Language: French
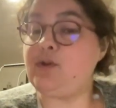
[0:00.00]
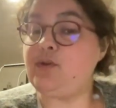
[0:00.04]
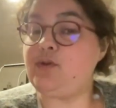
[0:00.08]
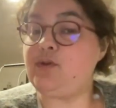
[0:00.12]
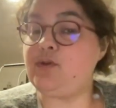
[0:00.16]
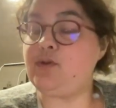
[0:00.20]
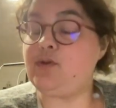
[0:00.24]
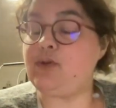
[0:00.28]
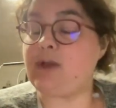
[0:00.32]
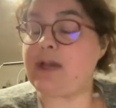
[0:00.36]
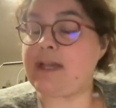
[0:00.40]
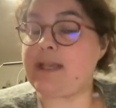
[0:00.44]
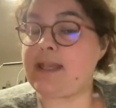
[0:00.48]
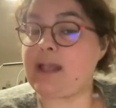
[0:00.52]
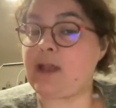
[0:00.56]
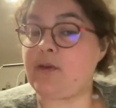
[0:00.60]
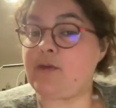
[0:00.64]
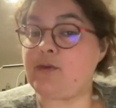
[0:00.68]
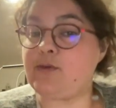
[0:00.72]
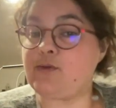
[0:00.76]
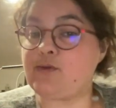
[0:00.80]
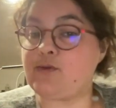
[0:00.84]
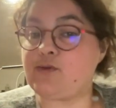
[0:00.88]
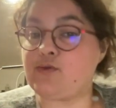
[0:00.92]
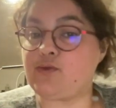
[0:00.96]
rien que
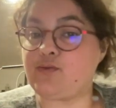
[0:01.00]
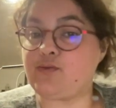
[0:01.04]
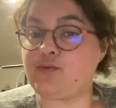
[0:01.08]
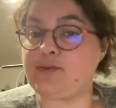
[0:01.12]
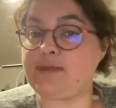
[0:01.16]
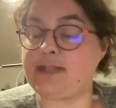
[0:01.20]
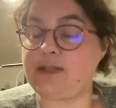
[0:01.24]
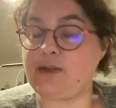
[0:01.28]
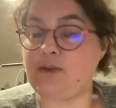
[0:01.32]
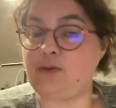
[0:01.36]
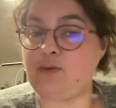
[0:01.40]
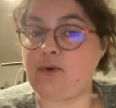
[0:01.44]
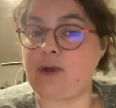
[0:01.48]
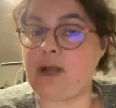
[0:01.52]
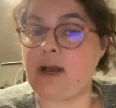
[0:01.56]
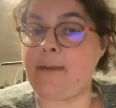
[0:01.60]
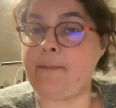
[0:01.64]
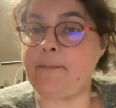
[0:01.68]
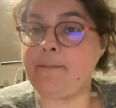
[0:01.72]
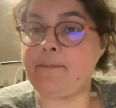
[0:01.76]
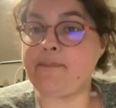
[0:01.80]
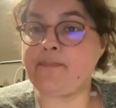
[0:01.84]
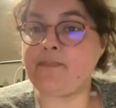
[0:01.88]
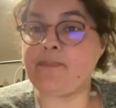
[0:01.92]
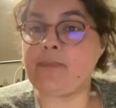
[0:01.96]
ce que je vous ai lu là,
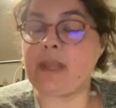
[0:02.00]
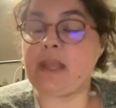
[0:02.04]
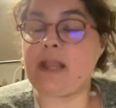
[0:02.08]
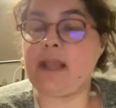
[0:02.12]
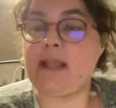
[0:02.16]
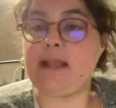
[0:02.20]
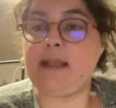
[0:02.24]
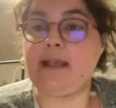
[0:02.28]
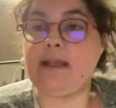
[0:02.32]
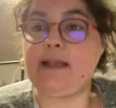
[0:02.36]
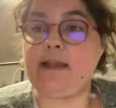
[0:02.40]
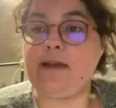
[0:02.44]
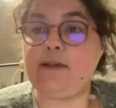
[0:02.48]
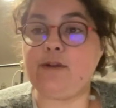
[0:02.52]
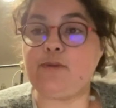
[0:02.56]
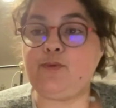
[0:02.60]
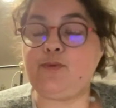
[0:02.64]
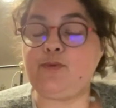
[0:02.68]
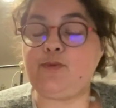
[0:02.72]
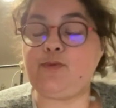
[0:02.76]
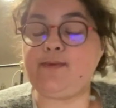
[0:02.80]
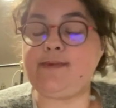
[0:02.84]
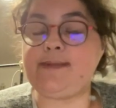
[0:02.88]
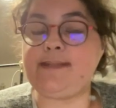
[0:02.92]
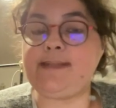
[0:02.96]
je me
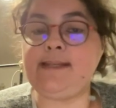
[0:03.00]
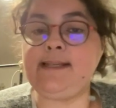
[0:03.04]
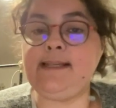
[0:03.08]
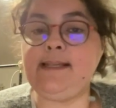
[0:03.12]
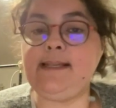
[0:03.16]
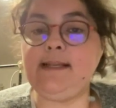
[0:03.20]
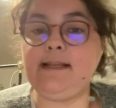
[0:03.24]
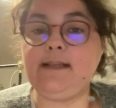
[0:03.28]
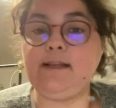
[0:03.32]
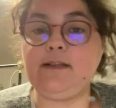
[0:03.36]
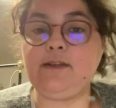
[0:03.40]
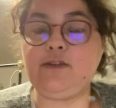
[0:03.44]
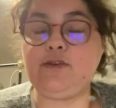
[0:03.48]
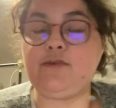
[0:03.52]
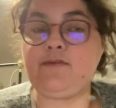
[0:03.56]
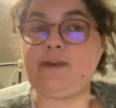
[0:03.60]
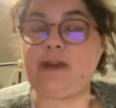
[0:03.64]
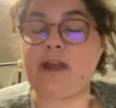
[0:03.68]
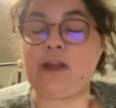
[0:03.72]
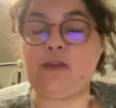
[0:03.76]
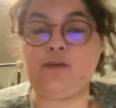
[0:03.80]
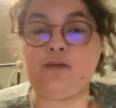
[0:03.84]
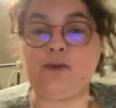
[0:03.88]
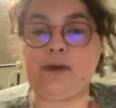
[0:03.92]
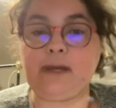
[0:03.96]
suis dit, je vais
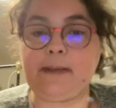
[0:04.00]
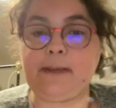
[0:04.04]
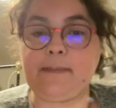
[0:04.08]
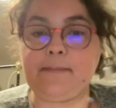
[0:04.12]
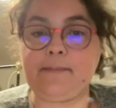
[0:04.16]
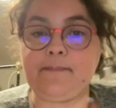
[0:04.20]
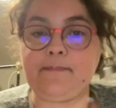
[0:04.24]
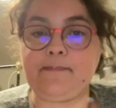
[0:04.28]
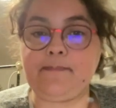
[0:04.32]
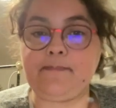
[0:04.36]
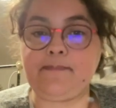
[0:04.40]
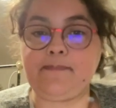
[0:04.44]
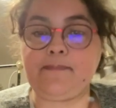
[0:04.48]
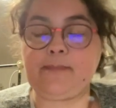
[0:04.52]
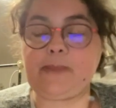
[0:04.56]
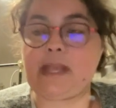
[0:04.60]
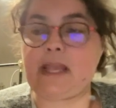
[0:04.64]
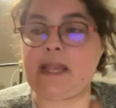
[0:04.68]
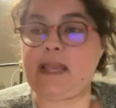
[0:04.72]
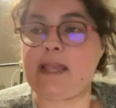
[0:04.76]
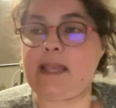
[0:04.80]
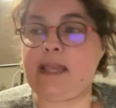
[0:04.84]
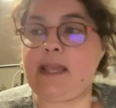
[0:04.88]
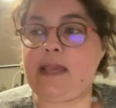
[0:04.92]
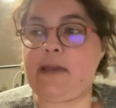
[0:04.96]
adorer.
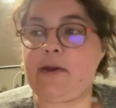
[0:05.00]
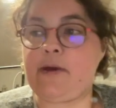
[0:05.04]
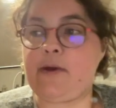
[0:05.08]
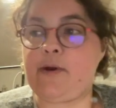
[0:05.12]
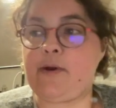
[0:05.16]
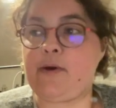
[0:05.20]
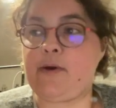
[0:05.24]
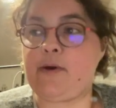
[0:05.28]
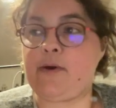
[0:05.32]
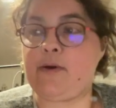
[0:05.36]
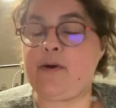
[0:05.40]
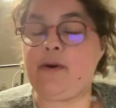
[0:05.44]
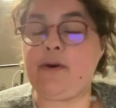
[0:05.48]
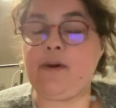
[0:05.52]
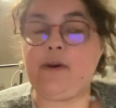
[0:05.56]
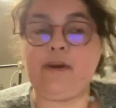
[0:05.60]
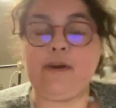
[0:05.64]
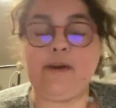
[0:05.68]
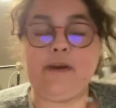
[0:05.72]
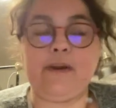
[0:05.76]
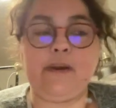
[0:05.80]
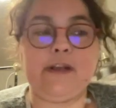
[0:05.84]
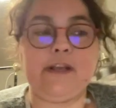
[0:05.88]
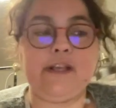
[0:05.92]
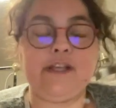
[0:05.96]
Et euh,
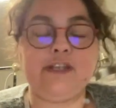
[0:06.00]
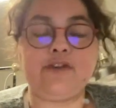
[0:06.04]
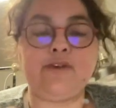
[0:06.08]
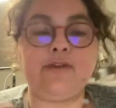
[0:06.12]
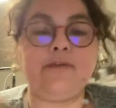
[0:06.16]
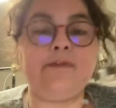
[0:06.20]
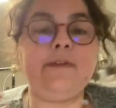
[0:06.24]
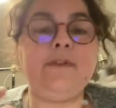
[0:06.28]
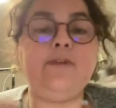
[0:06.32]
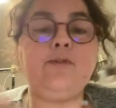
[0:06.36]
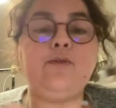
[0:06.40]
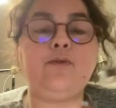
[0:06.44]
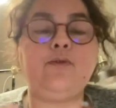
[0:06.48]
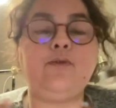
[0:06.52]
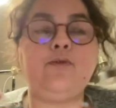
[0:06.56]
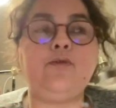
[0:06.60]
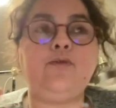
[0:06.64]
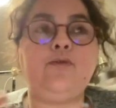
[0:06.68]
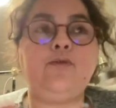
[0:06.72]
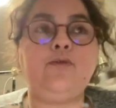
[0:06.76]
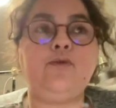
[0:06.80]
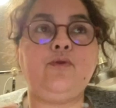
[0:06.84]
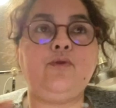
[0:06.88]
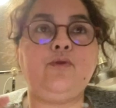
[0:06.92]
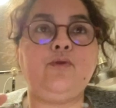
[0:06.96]
j'ai envie
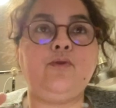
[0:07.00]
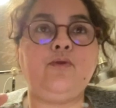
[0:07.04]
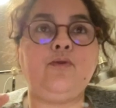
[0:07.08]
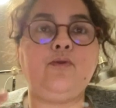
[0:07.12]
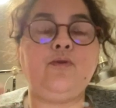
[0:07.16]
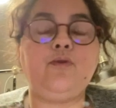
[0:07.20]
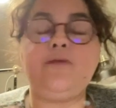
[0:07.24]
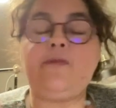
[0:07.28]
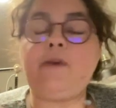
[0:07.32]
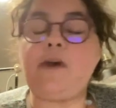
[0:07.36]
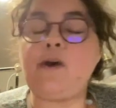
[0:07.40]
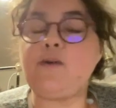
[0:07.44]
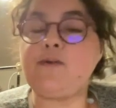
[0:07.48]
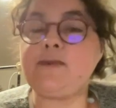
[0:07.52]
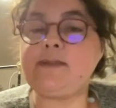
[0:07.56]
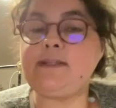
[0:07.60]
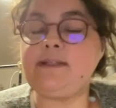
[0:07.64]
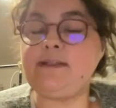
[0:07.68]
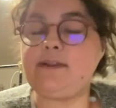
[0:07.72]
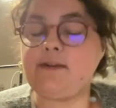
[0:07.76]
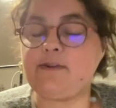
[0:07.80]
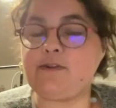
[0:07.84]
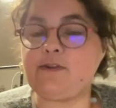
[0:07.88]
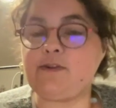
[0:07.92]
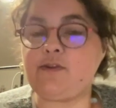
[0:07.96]
de, faire aussi de
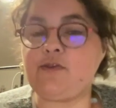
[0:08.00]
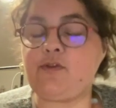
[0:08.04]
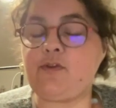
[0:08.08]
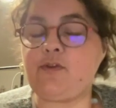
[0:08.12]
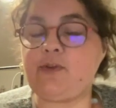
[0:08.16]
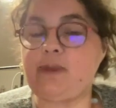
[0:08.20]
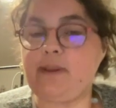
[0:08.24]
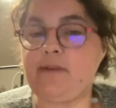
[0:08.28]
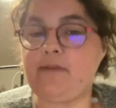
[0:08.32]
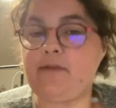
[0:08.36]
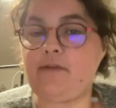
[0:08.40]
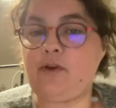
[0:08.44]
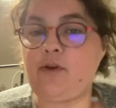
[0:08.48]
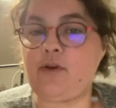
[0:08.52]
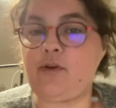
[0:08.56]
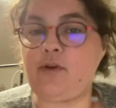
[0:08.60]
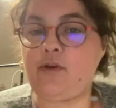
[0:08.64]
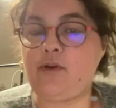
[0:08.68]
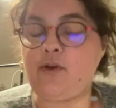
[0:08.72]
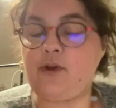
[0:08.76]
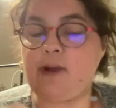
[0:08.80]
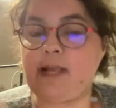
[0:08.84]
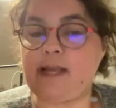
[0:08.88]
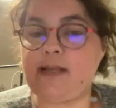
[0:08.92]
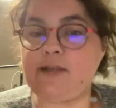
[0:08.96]
temps en temps des vlogs
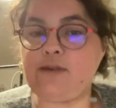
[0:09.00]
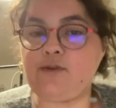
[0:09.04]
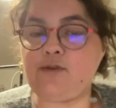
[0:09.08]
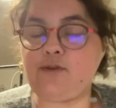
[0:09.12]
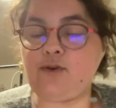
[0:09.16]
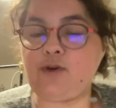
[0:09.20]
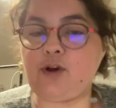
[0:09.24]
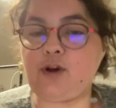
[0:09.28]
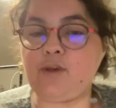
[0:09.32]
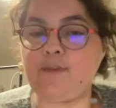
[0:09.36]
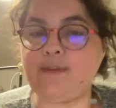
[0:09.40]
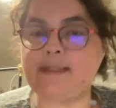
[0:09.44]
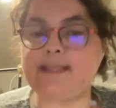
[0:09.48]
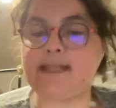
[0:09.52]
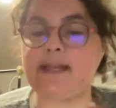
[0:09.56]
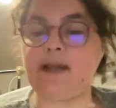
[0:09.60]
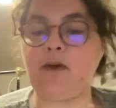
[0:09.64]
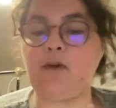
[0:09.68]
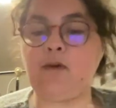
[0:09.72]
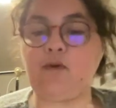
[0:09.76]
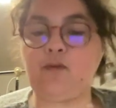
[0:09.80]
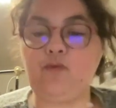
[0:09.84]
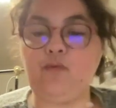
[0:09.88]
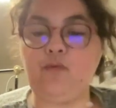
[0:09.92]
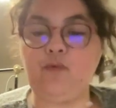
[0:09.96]
lecture comme ça,
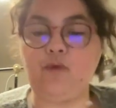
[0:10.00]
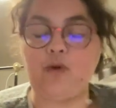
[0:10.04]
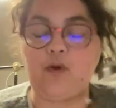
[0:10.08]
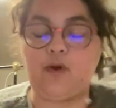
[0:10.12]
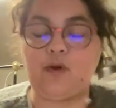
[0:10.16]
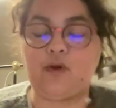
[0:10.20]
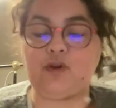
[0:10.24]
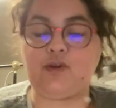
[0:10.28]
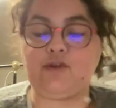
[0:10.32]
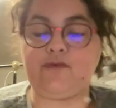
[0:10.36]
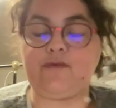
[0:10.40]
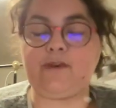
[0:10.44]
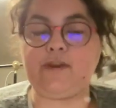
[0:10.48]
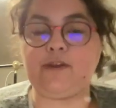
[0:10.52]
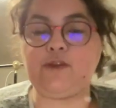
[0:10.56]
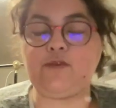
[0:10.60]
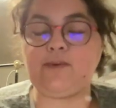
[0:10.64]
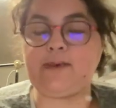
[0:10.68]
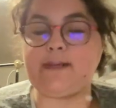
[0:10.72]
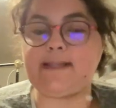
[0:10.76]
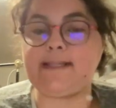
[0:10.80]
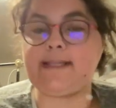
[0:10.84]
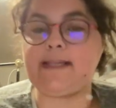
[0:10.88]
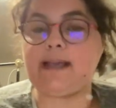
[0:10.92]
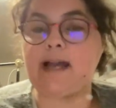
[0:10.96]
où je vais
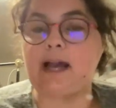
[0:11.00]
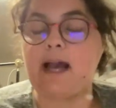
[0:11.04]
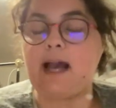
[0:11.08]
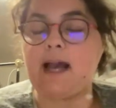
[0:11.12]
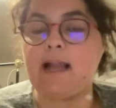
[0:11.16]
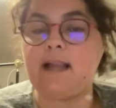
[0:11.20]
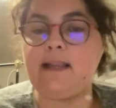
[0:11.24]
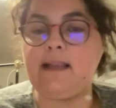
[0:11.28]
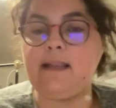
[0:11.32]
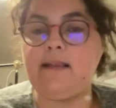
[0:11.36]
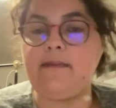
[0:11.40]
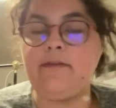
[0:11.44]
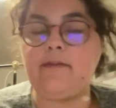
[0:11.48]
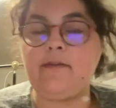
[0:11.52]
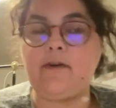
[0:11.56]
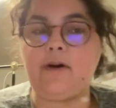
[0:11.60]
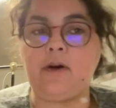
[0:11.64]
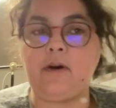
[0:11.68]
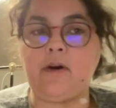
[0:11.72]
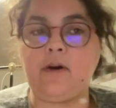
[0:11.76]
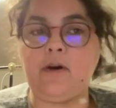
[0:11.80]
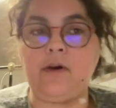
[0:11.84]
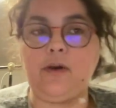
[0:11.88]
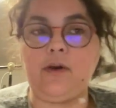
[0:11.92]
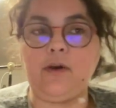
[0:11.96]
choisir un livre,
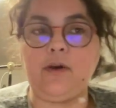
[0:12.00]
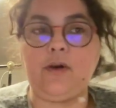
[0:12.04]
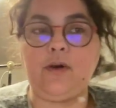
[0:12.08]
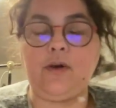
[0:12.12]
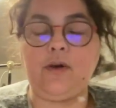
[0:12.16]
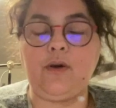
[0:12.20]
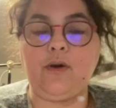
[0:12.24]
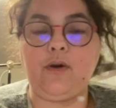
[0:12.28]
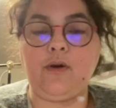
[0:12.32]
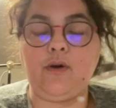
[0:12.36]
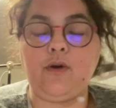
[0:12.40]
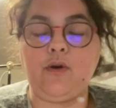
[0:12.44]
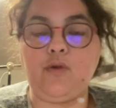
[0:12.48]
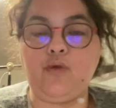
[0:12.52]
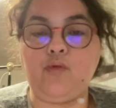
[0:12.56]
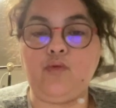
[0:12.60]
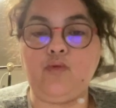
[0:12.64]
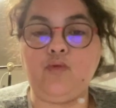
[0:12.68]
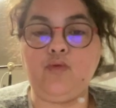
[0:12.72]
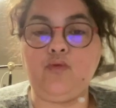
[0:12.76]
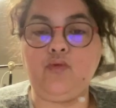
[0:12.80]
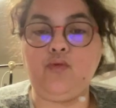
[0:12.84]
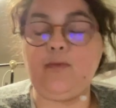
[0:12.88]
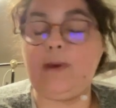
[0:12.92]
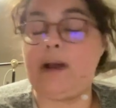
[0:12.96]

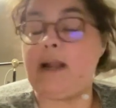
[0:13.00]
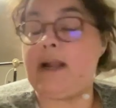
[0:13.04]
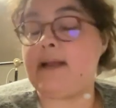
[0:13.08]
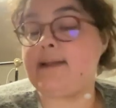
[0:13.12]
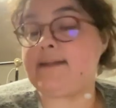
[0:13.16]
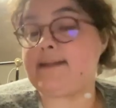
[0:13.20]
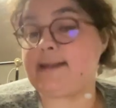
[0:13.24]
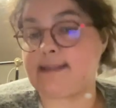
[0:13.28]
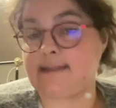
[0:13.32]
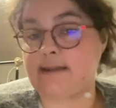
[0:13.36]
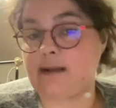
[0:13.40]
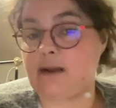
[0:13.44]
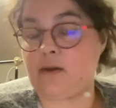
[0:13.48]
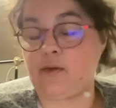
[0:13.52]
ou bah là, ce sera